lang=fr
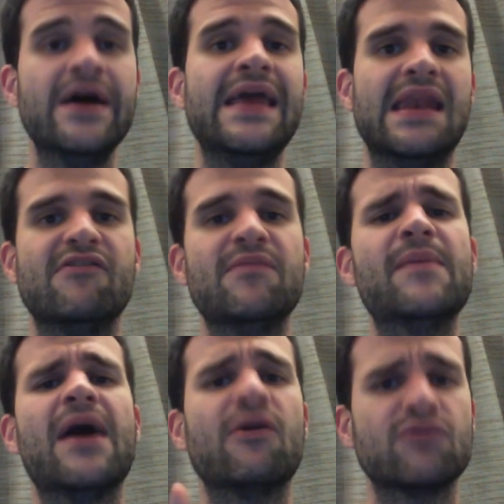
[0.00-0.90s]
Il avait même
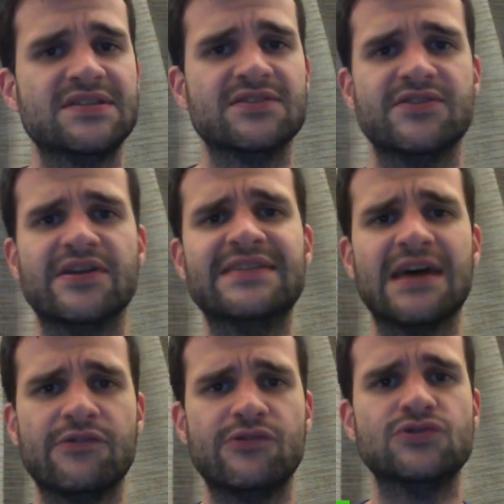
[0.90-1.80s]
annoncé dans une
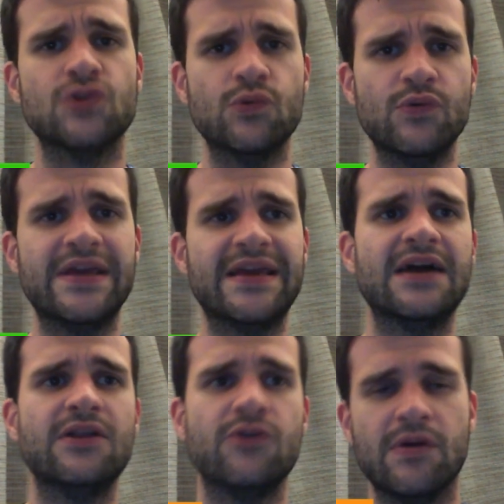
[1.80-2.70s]
interview ce
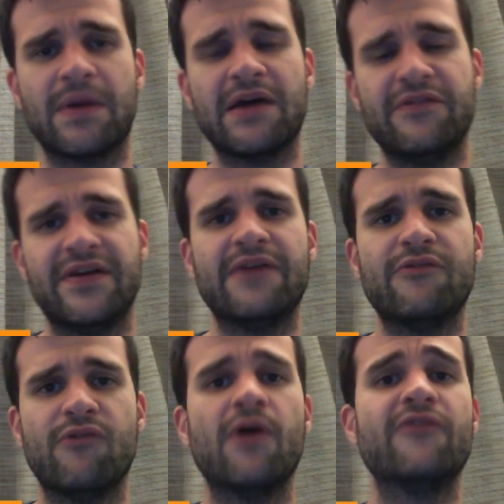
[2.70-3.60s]
week-end qu'il préférait
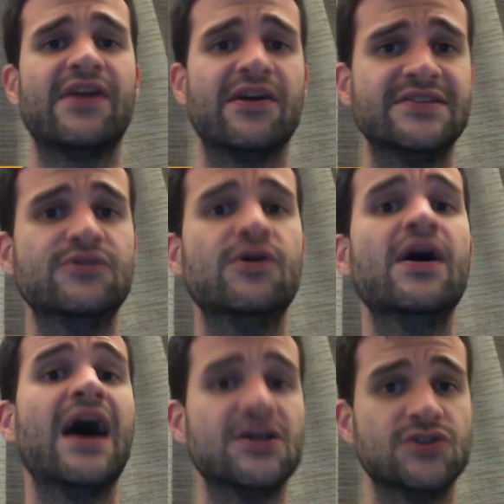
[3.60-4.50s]
voir Fernandinho
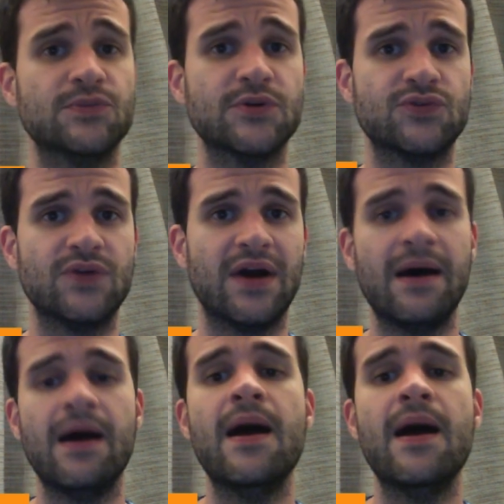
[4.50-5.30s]
à ce poste-là